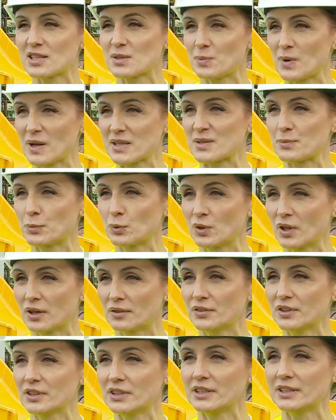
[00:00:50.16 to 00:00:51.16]
jest plac
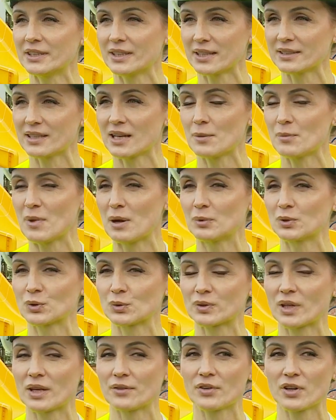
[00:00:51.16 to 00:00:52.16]
budowy i nadal mamy
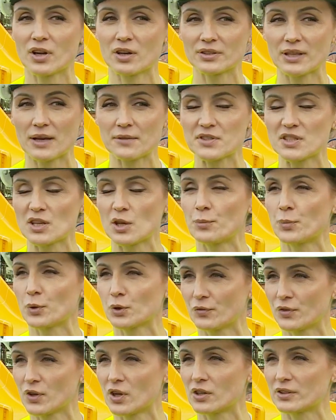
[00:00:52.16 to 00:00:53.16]
tutaj wykonawcę i
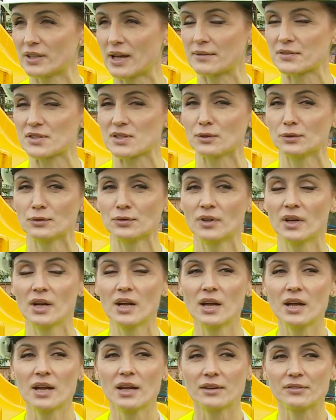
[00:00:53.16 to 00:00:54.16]
podwykonawców
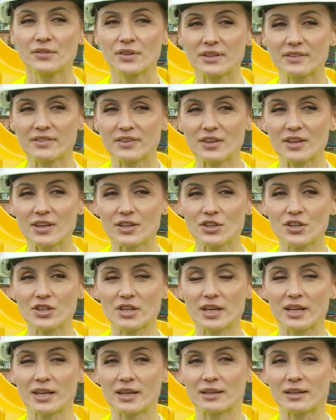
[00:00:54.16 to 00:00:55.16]
więc jeszcze